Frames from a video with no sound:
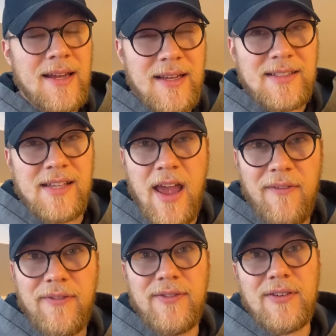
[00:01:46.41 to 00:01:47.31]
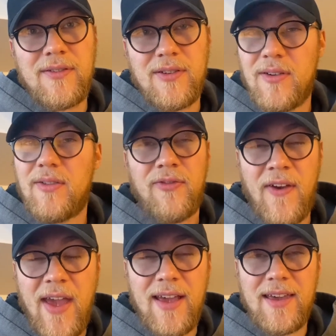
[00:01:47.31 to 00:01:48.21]
Safe,
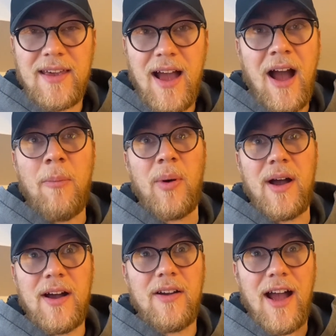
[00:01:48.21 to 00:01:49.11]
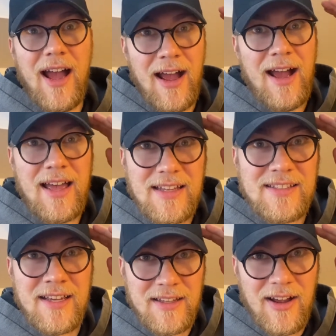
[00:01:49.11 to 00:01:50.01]
fake, aber
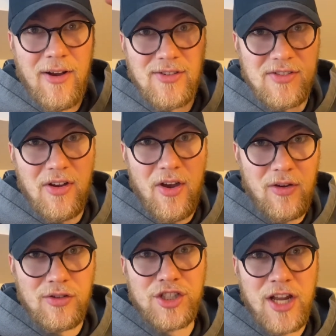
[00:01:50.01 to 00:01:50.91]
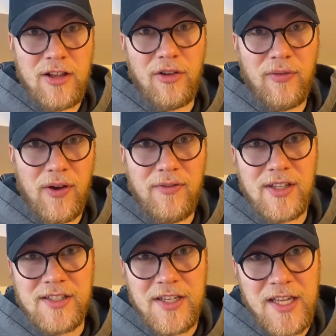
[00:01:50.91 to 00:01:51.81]
18.000 Euro. Stellt euch vor, wir
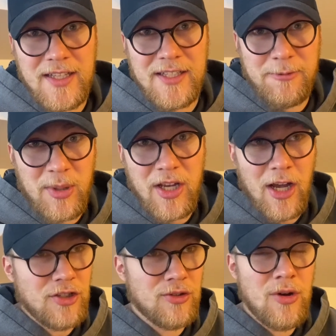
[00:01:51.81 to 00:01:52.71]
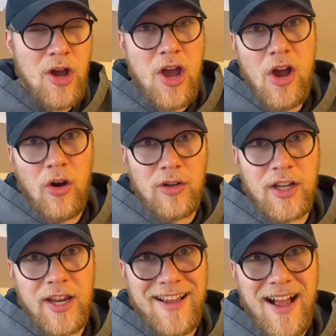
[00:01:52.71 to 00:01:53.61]
ziehen jetzt das Pikachu und
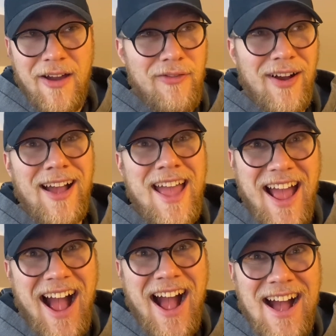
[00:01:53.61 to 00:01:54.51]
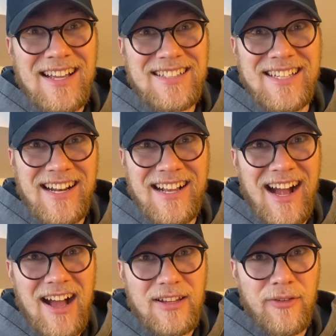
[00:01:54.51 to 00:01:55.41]
kriegen einfach
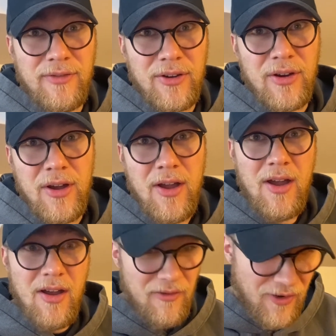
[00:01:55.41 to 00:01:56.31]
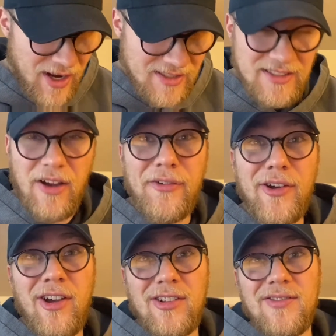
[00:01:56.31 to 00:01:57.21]
18k dafür. Friends, dafür
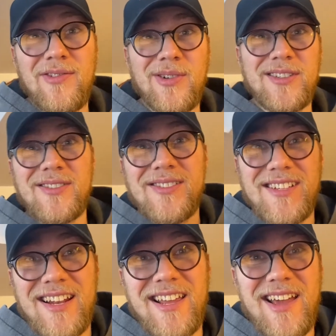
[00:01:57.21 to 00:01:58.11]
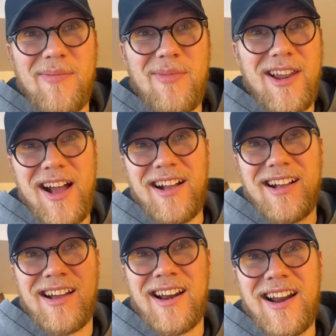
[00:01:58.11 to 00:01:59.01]
könnten wir uns unser Leben lang
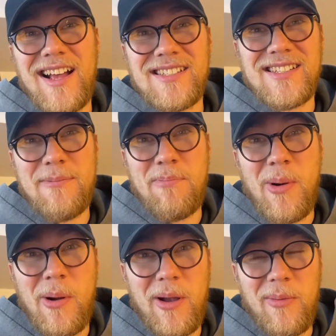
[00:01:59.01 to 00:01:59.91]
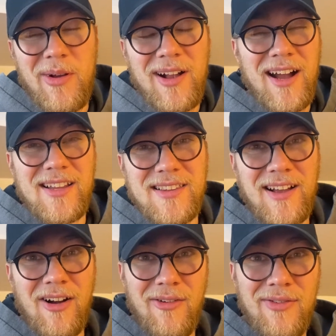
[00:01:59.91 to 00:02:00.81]
krasse Pokémon-Karten
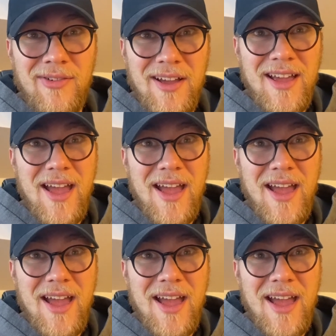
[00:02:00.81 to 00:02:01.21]
kaufen.